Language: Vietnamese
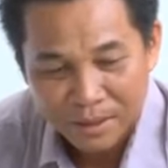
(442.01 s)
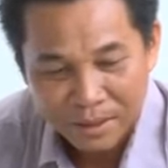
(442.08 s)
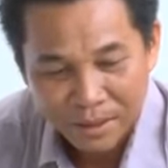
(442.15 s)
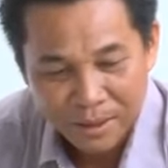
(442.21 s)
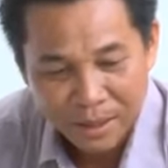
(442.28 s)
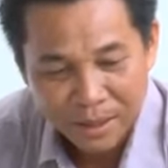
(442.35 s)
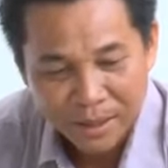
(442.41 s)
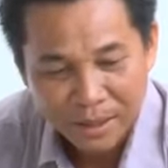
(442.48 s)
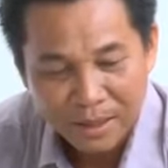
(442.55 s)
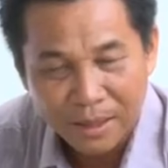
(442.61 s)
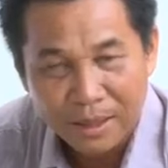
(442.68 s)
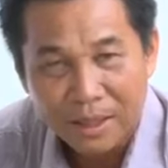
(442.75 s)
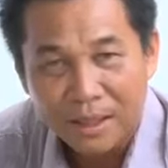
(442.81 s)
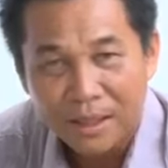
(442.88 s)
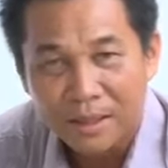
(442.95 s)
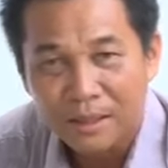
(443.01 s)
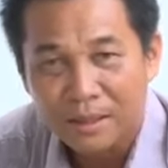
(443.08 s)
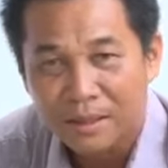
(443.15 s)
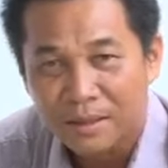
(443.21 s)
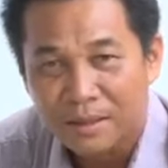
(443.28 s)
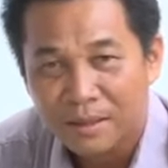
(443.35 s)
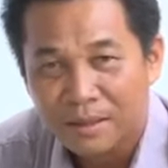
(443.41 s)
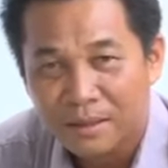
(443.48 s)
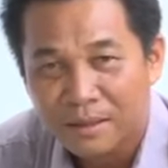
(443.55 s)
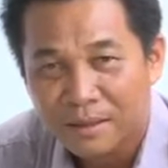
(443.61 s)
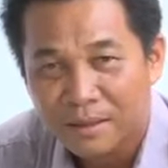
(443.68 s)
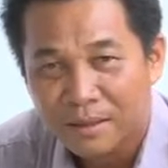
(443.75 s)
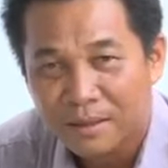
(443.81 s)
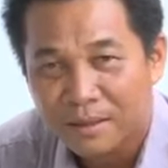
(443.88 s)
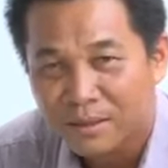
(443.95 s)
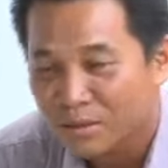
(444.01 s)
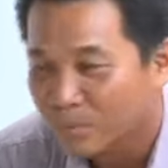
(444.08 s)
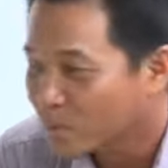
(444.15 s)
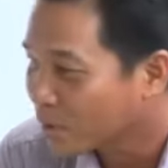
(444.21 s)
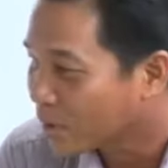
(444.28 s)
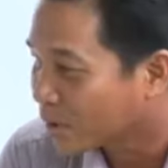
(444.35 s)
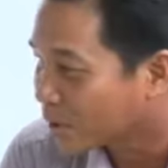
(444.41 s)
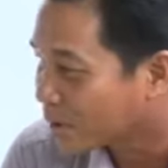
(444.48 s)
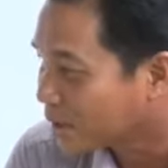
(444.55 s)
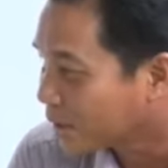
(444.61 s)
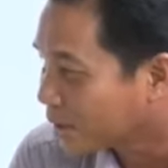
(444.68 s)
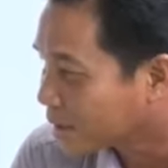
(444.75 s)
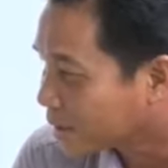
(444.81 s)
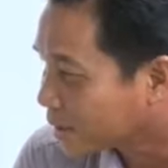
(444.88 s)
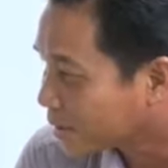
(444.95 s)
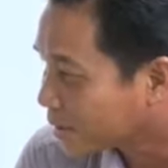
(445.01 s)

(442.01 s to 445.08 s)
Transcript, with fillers: như vậy à, tôi muốn hỏi à,